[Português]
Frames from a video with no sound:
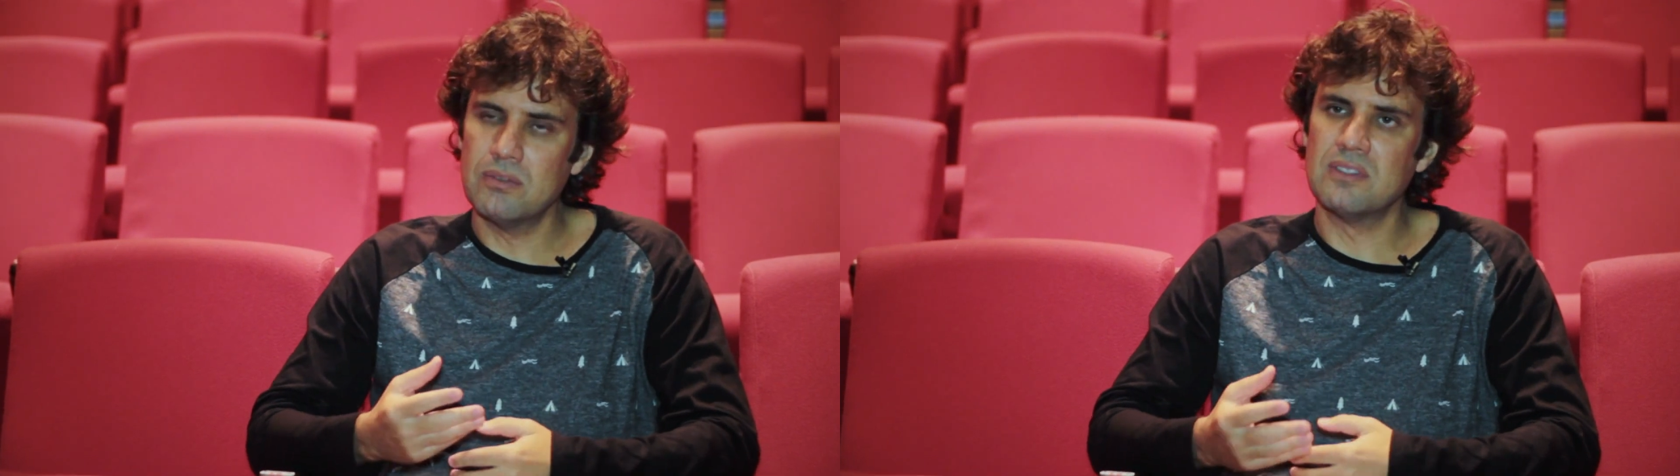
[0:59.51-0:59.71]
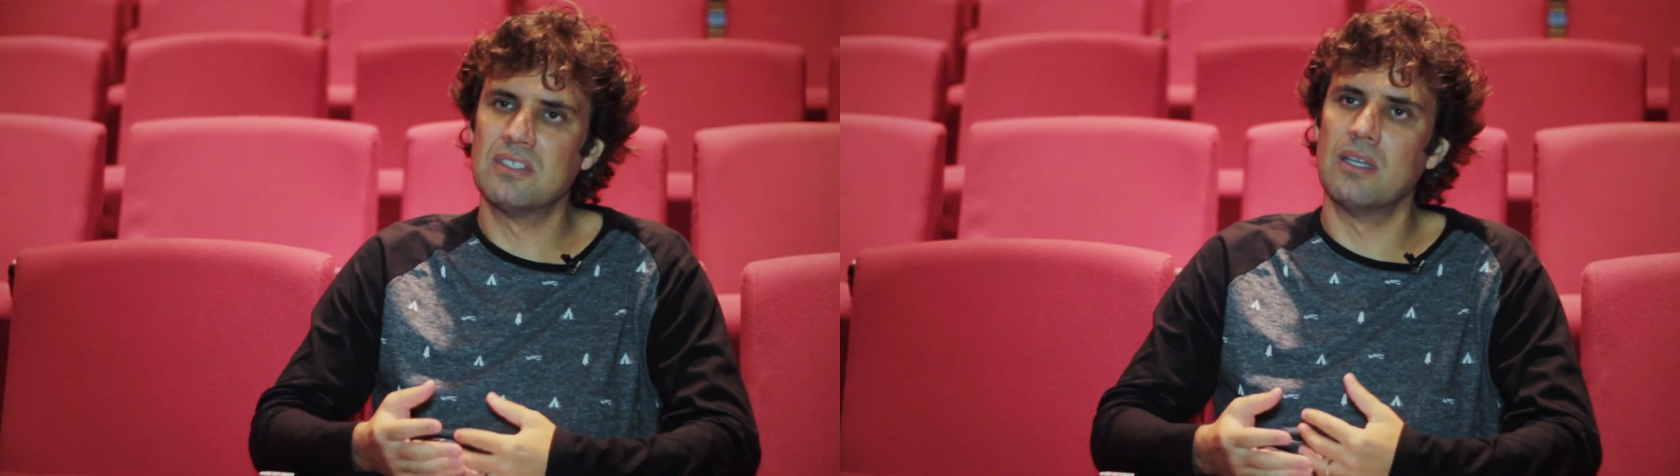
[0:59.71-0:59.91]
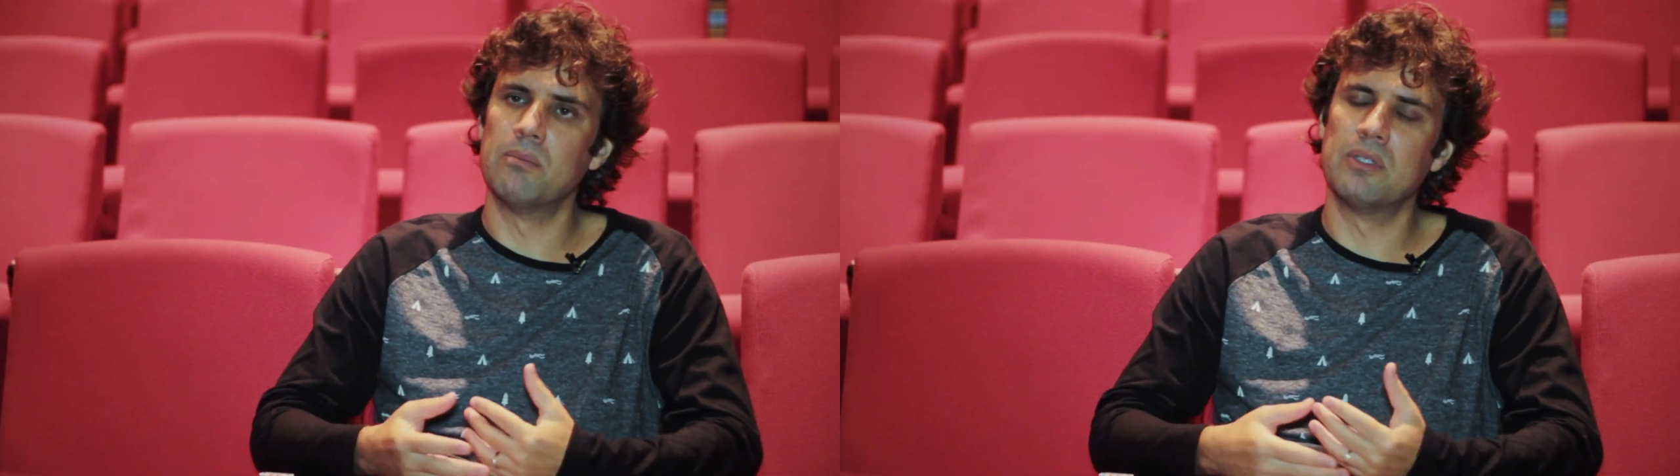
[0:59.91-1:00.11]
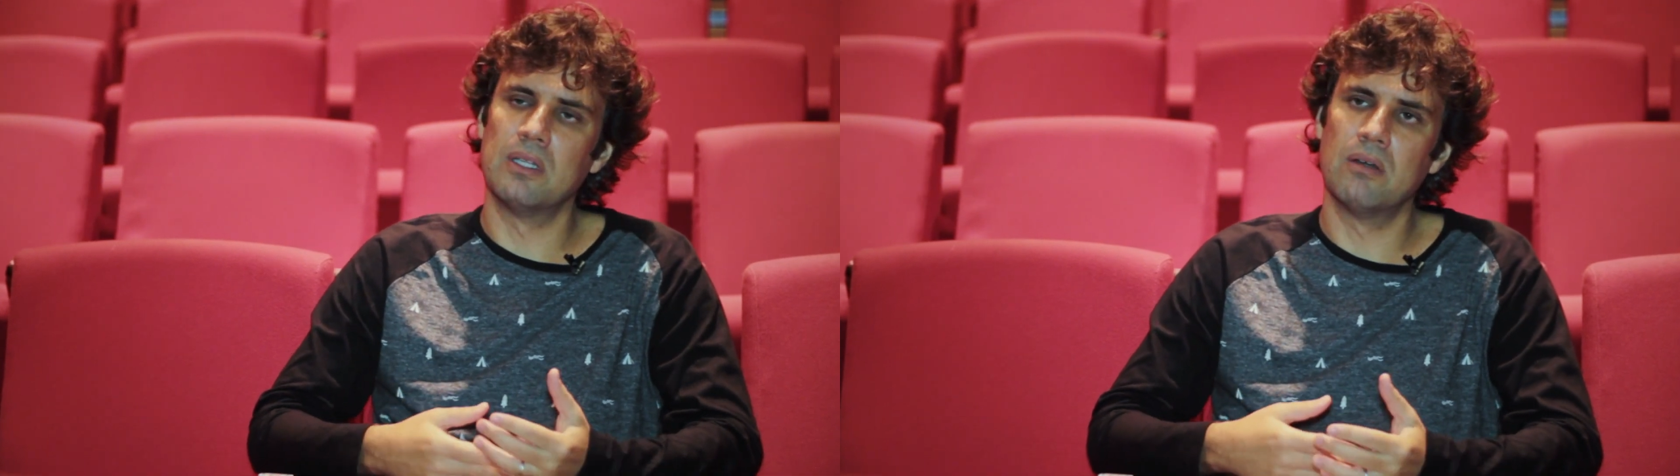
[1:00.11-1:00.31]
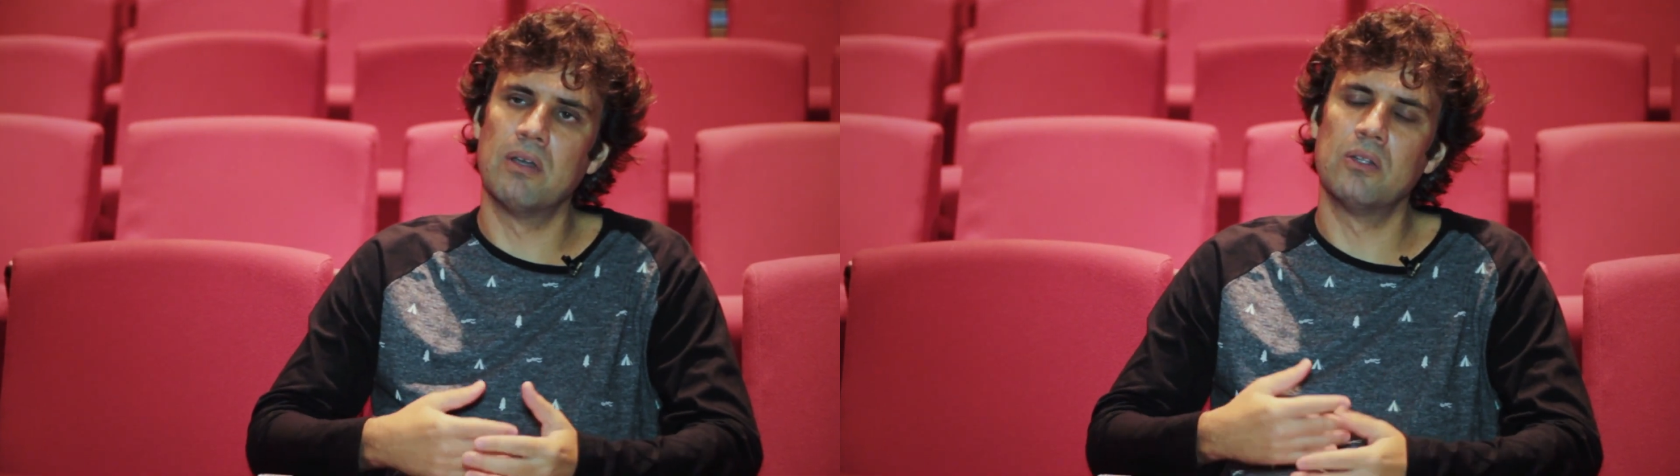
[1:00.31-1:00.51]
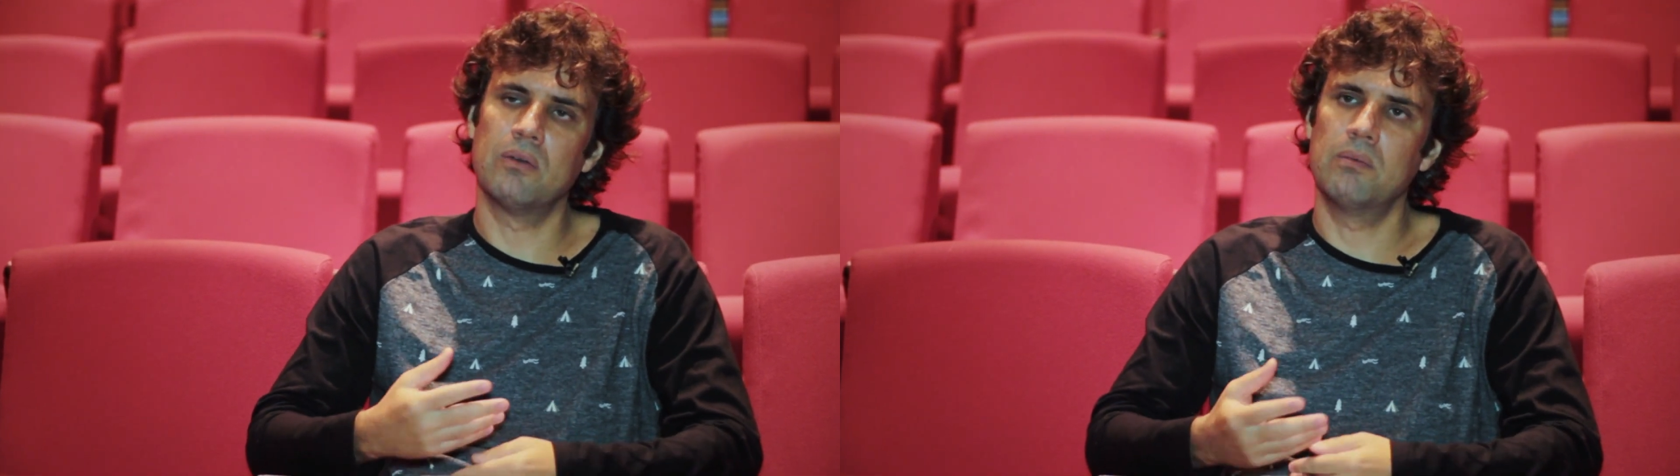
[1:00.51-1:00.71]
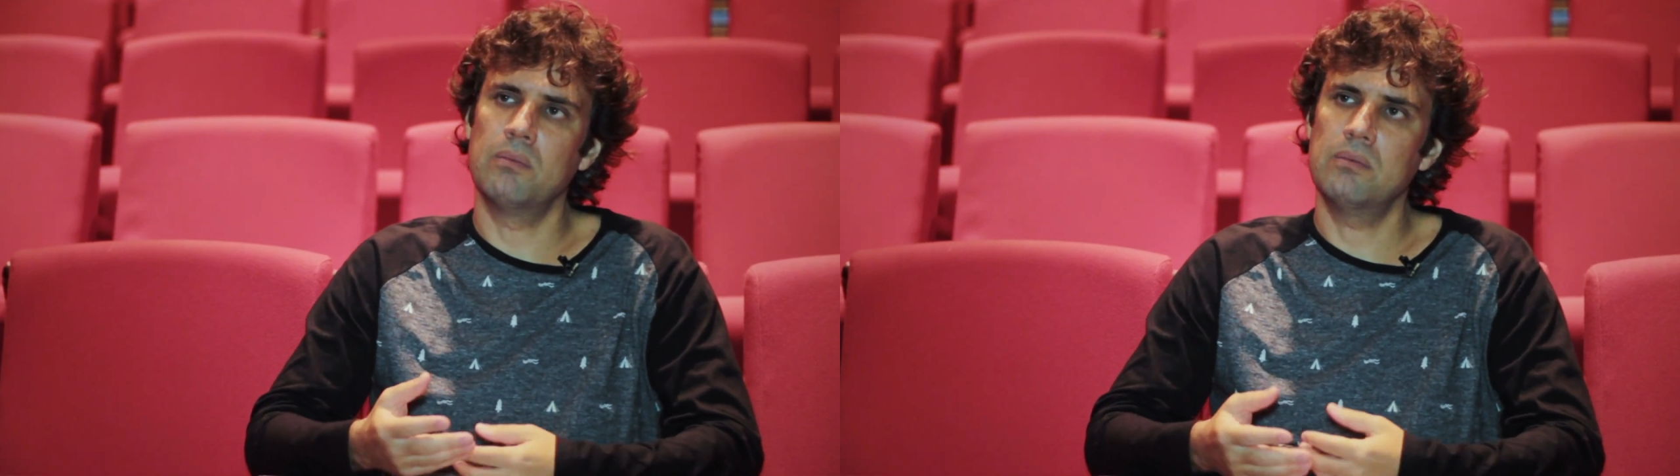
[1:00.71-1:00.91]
sempre, não né? reno...